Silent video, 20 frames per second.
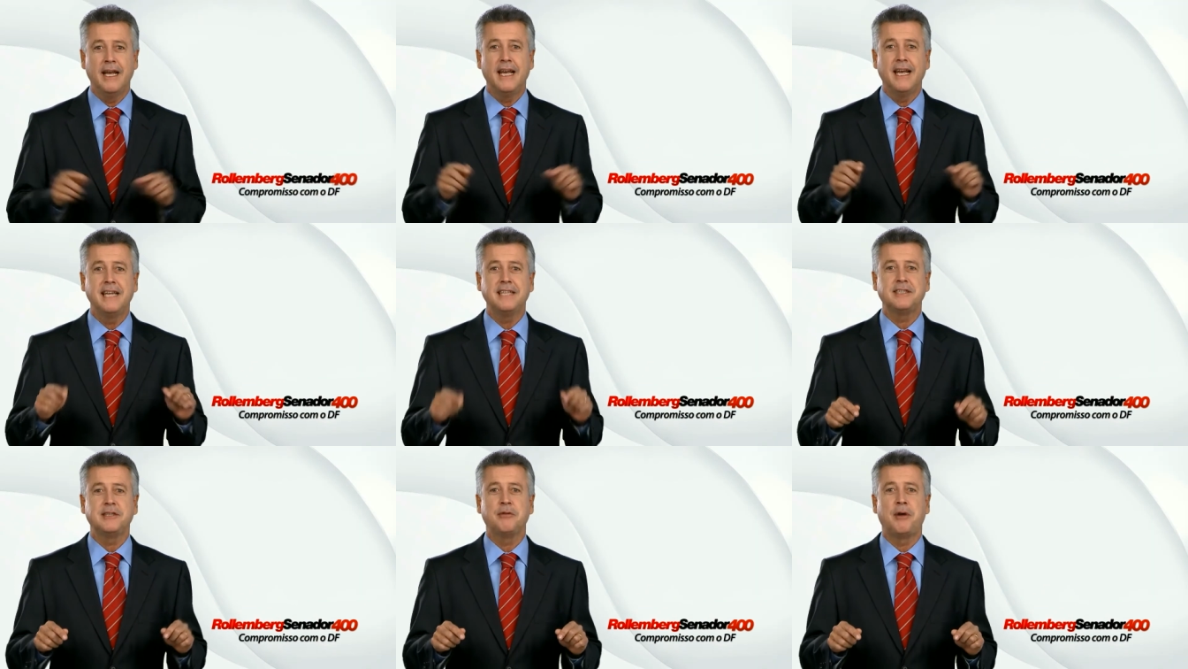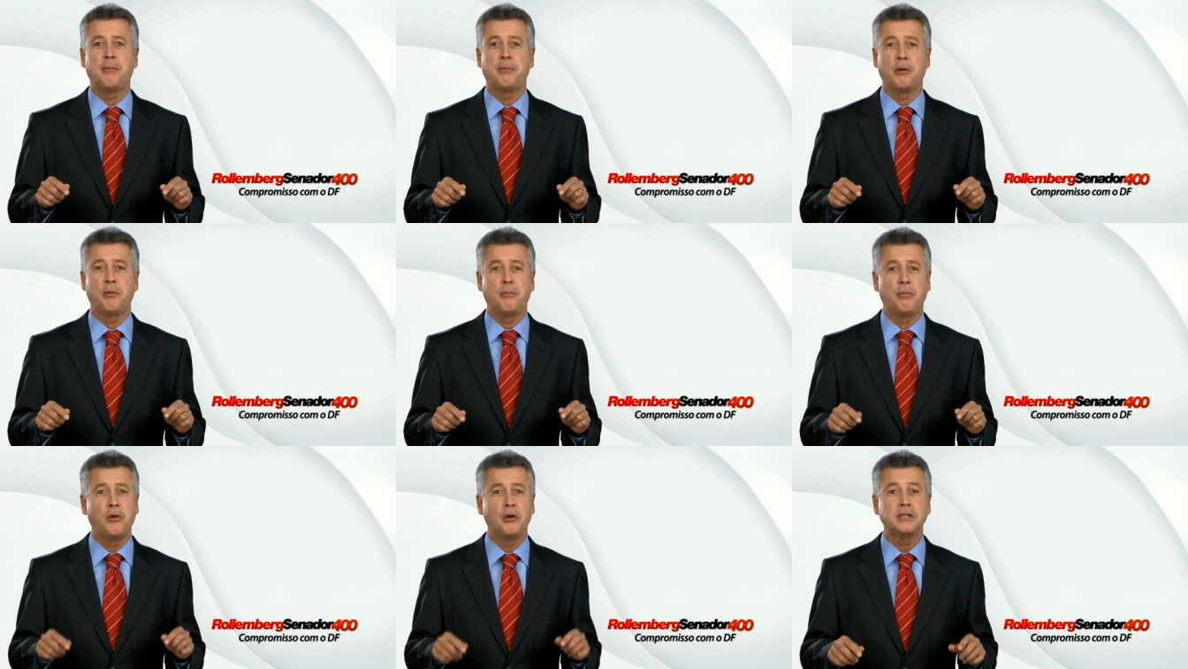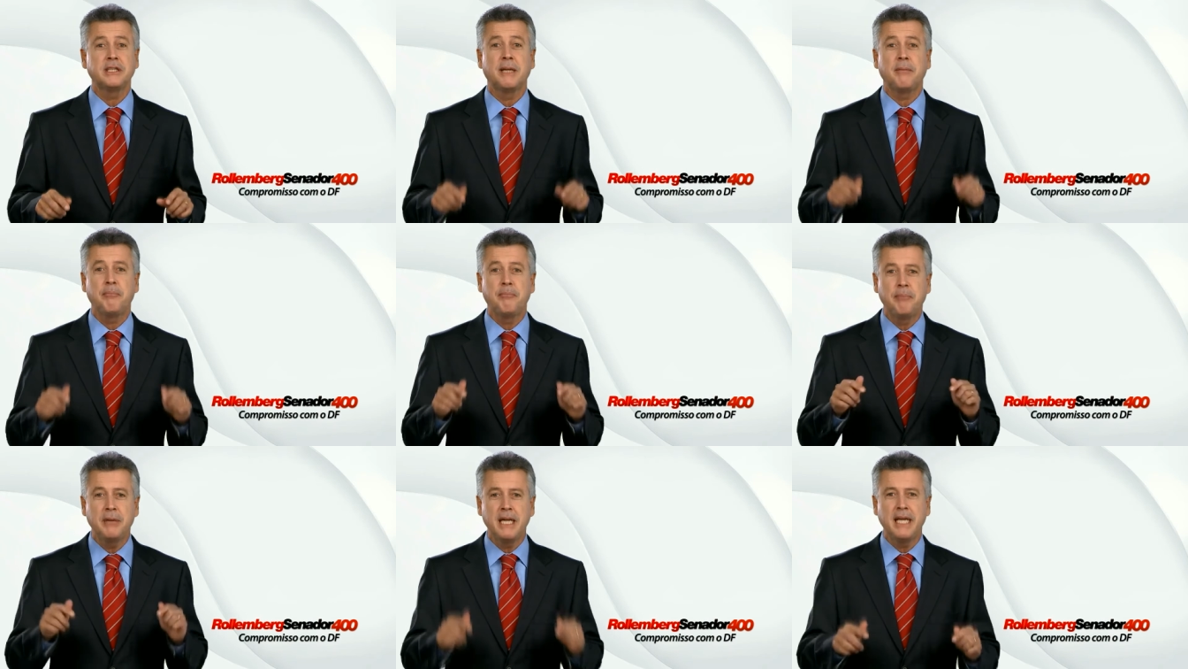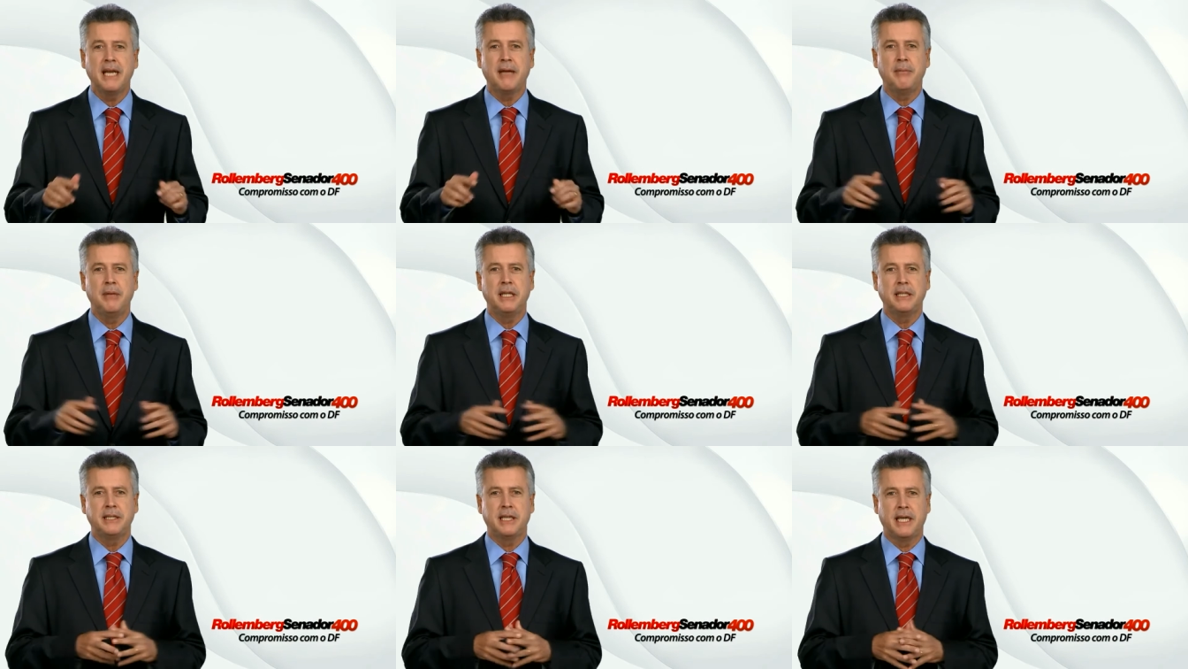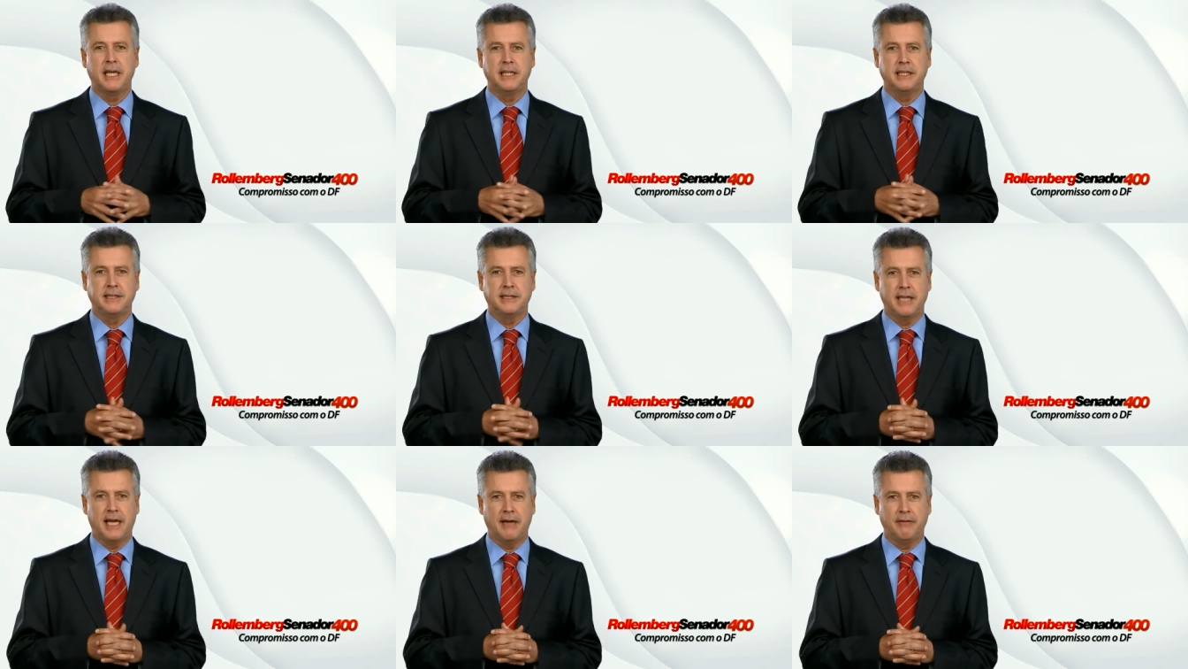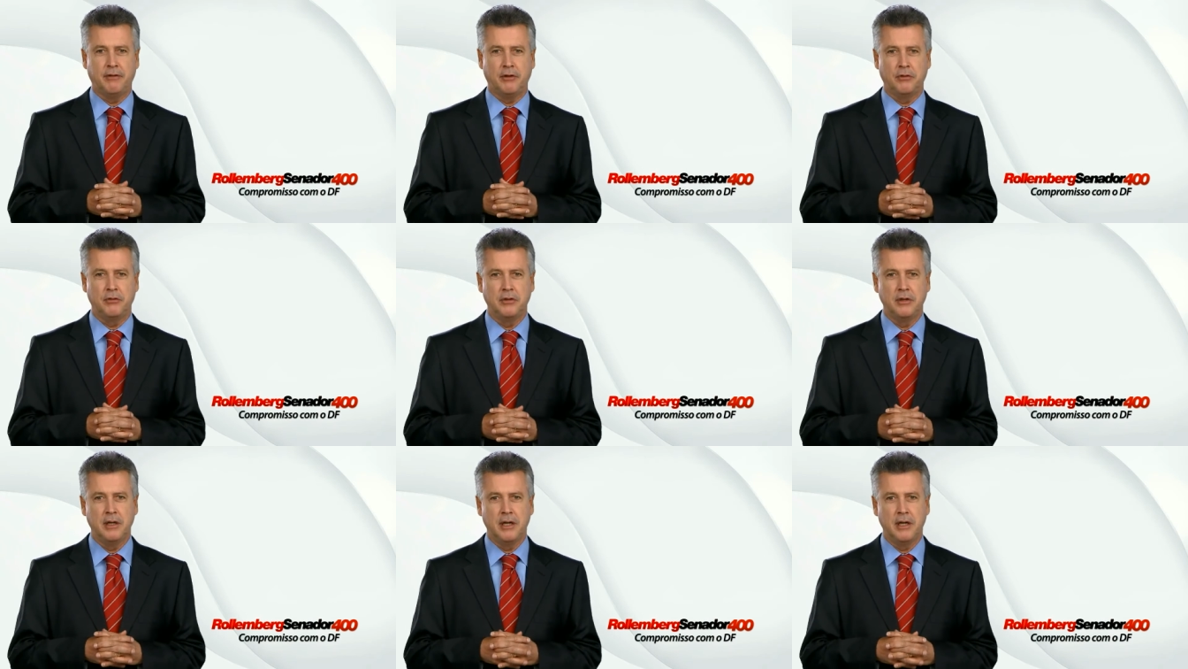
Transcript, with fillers: Essa é uma proposta plenamente realizável.